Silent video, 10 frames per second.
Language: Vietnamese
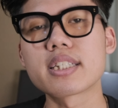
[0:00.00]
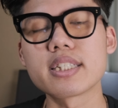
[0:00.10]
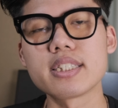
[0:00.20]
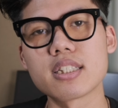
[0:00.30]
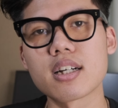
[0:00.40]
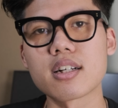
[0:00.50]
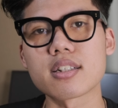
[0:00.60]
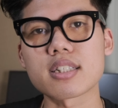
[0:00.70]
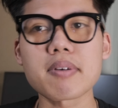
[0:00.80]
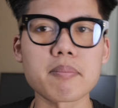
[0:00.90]
thì
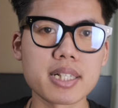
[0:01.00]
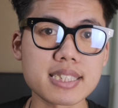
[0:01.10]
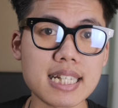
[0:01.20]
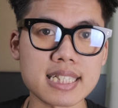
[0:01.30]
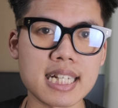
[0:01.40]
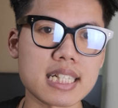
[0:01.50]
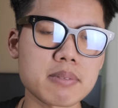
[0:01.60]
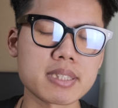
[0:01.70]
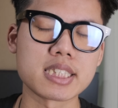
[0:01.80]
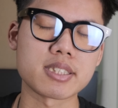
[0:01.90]
uh, các bạn mới sang chẳng hạn các
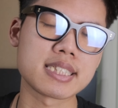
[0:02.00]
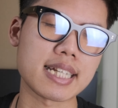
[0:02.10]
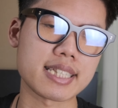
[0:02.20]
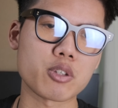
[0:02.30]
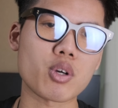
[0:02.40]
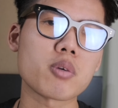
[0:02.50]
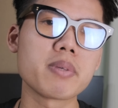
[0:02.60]
bạn chỉ trả tiền được qua